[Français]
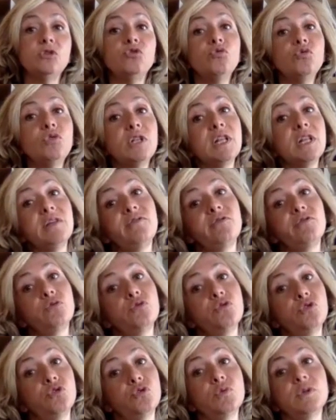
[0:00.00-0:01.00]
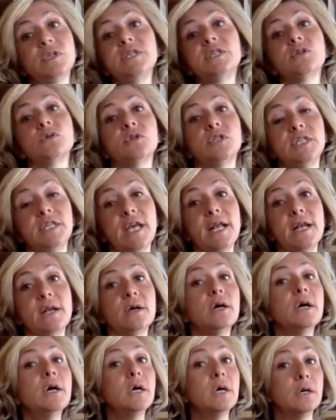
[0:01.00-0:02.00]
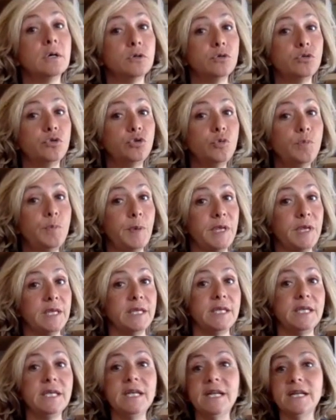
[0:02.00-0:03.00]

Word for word: toutes les fonctions essentielles euh, du pays,